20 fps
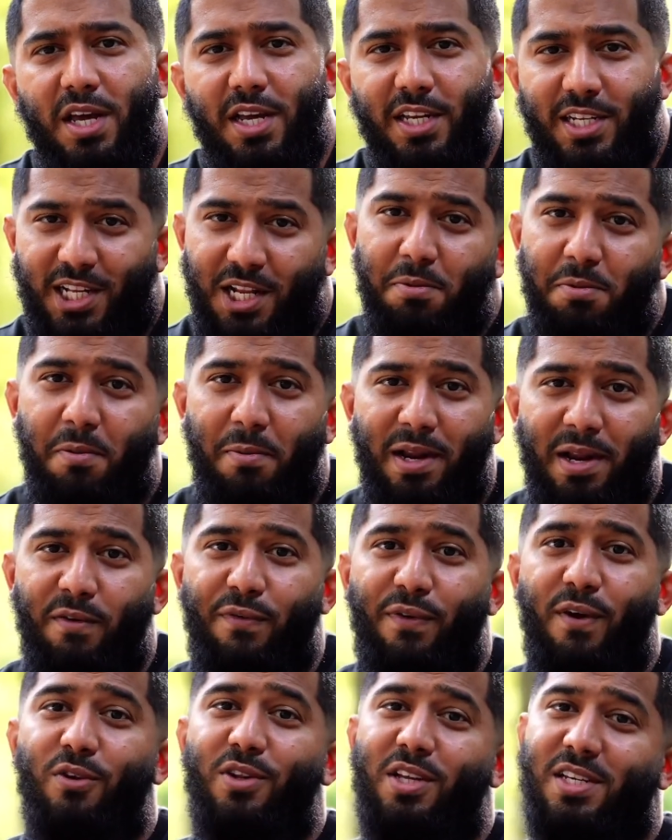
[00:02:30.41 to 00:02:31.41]
Ich liebe meine
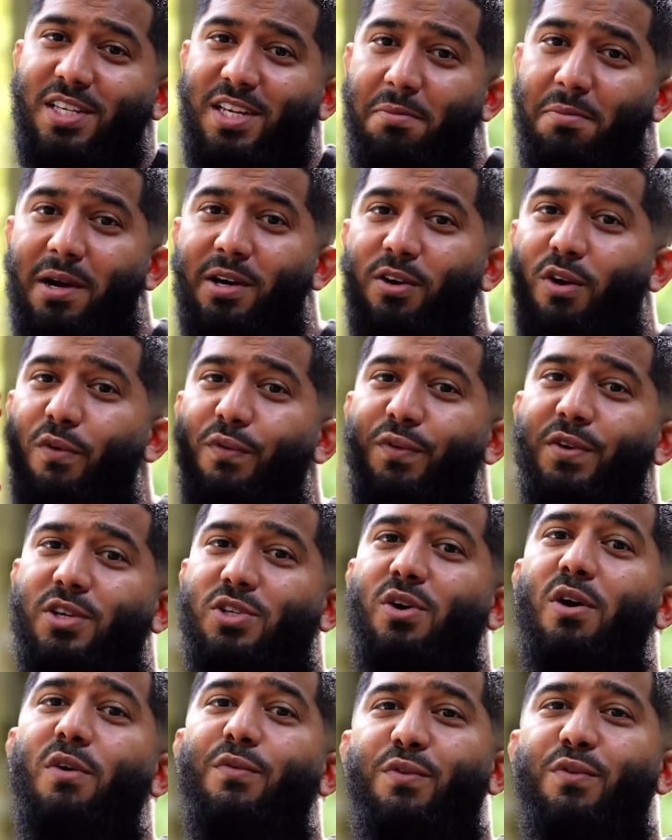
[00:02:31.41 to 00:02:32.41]
Frau, dass sie immer ein
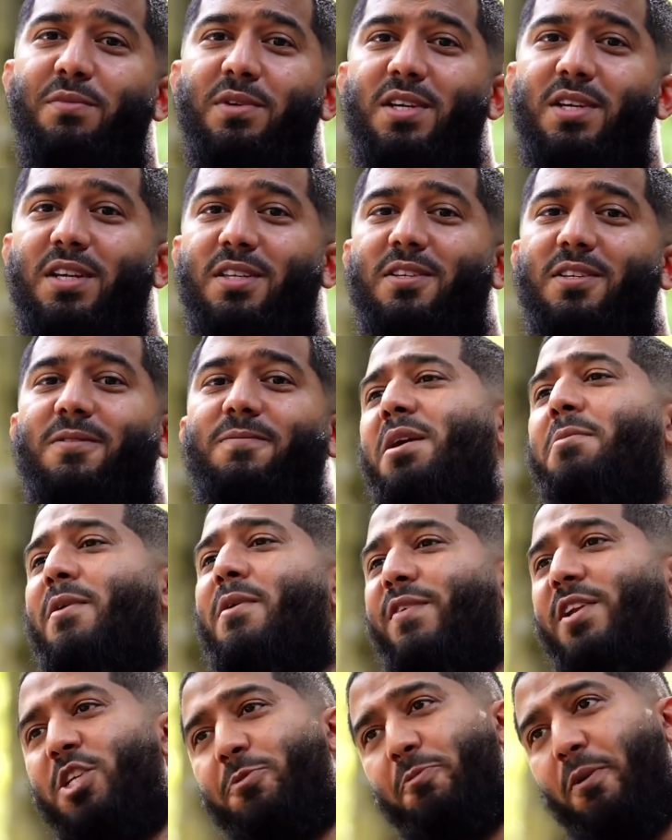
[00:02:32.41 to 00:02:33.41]
offenes Ohr für mich hat.
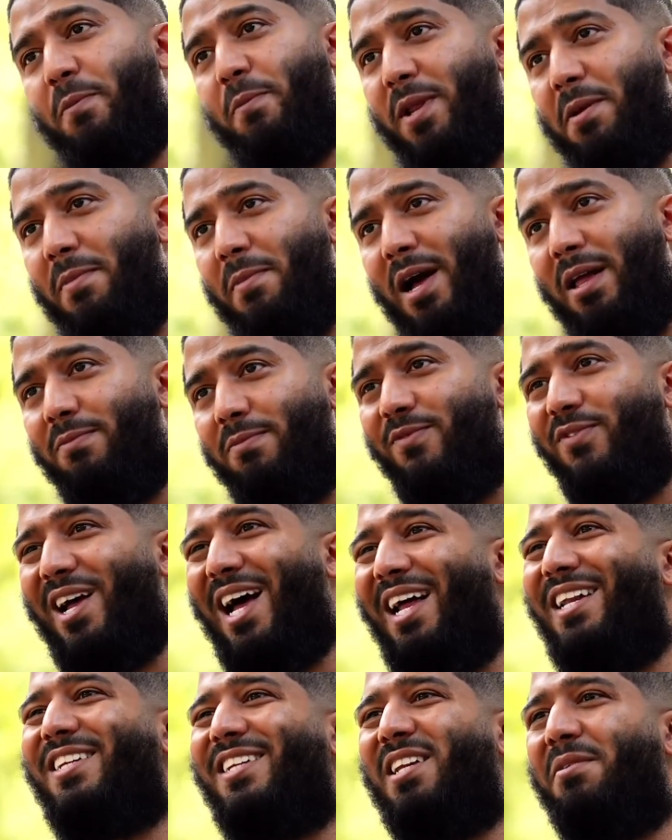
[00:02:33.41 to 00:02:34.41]
Immer wenn ich Probleme habe,
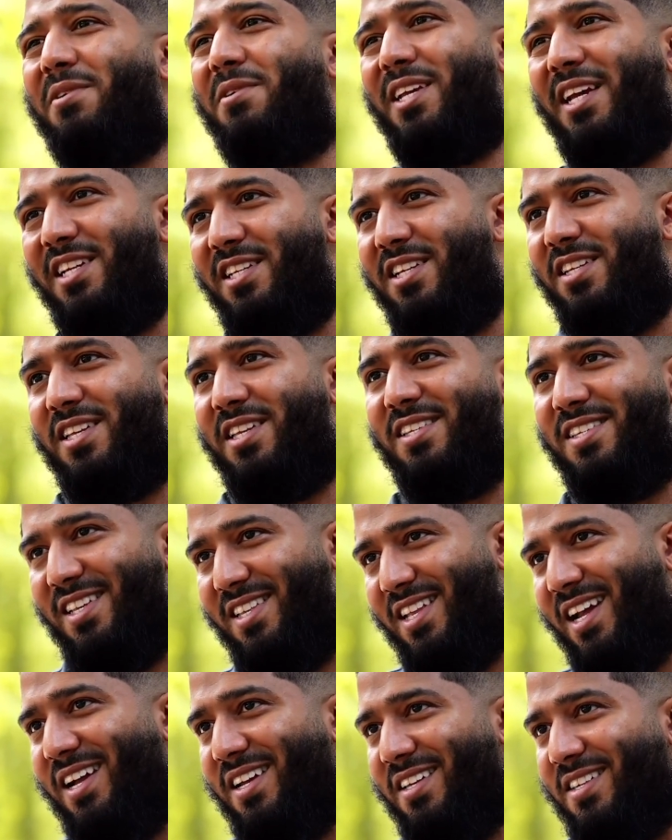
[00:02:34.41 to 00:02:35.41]
kann ich damit rechnen, dass
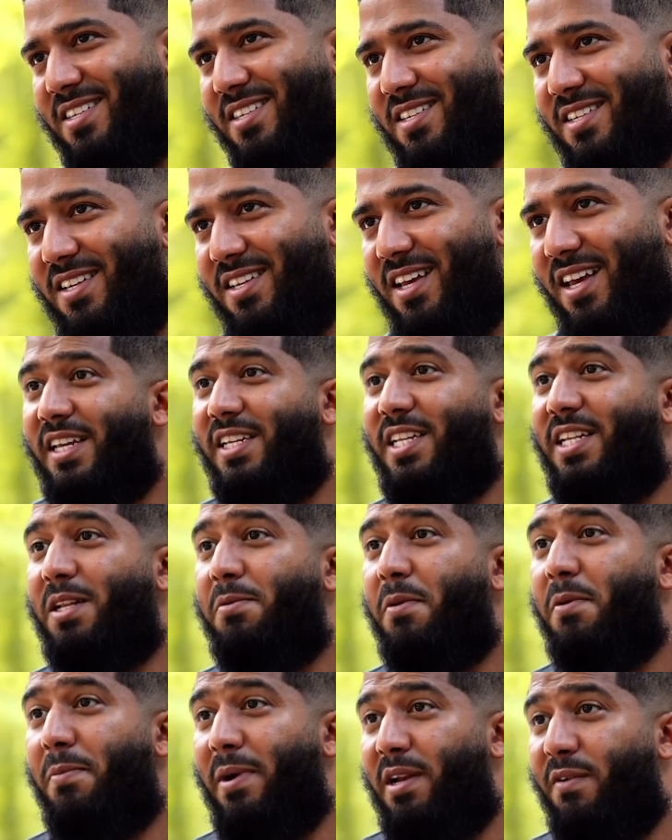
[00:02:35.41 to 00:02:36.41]
sie da ist. Ich
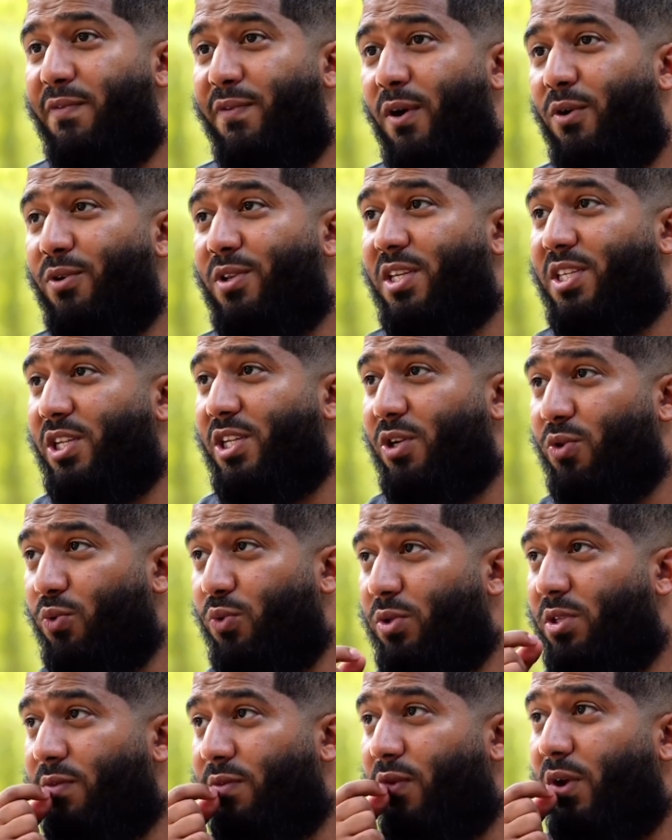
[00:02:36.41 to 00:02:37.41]
liebe meine Frau, dass sie
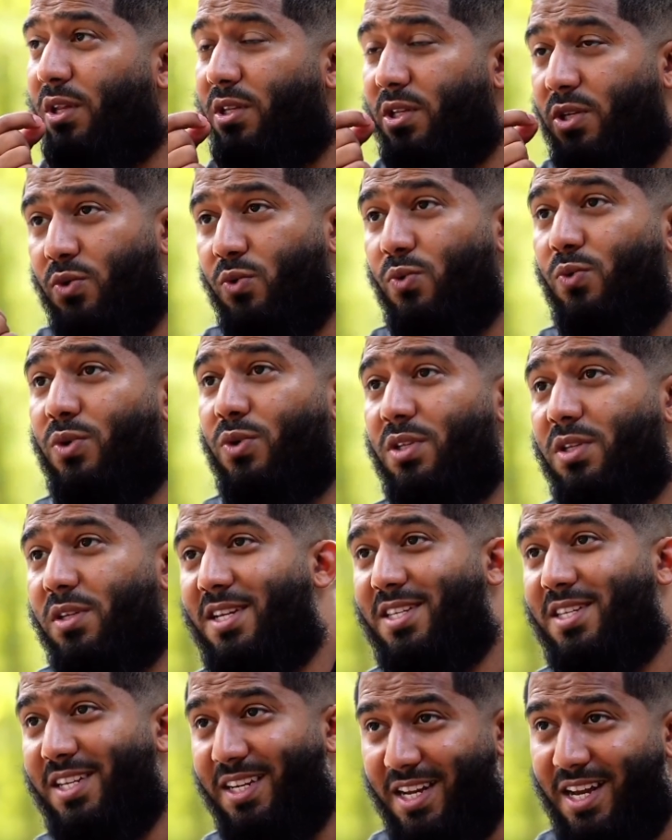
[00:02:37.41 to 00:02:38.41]
gute Worte sucht,
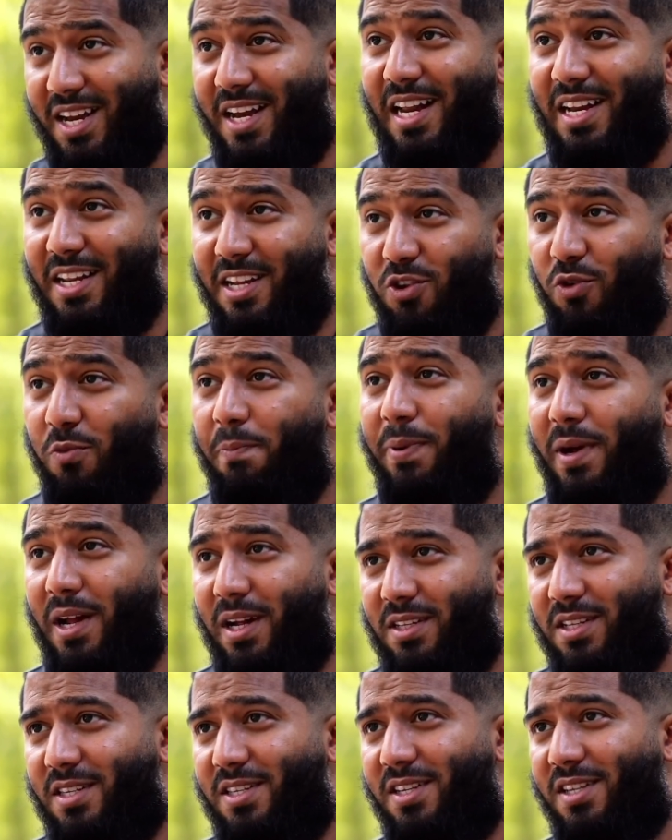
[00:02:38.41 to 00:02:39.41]
dass sie ihre Religion
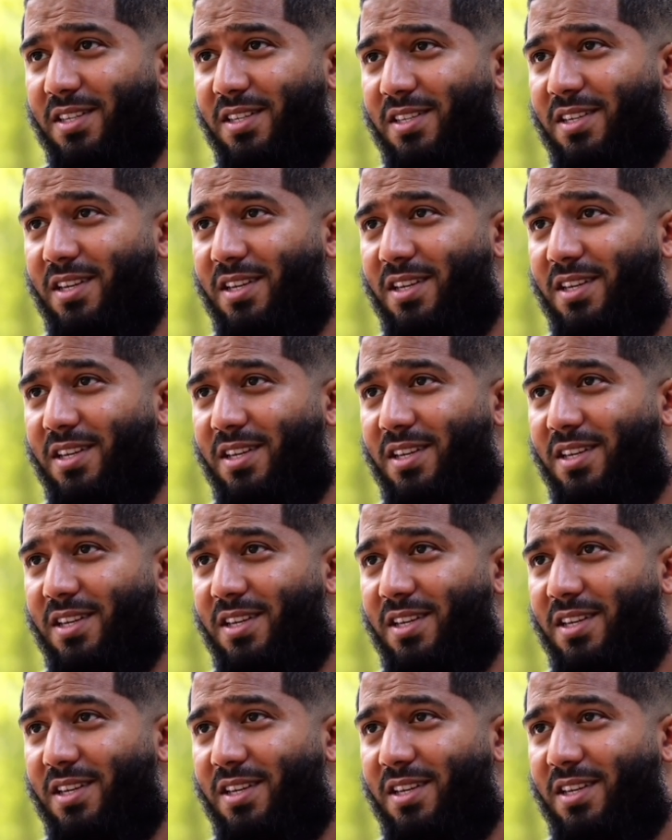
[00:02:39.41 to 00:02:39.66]
praktiziert.